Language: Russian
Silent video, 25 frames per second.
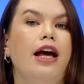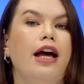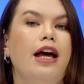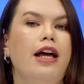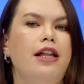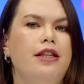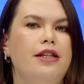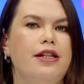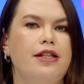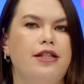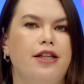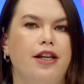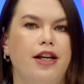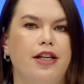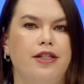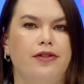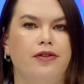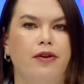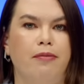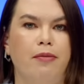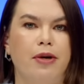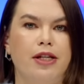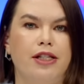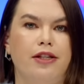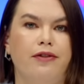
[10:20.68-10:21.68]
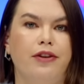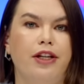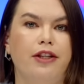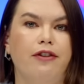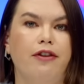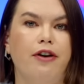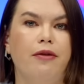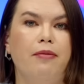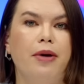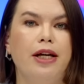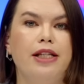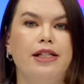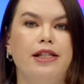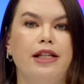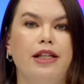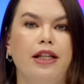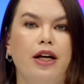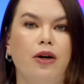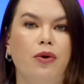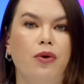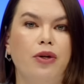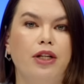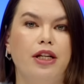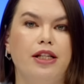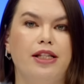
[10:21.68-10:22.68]
Эти средства массовой информации
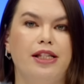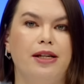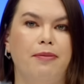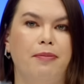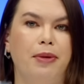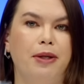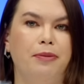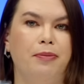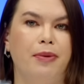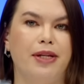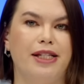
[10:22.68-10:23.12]
находятся под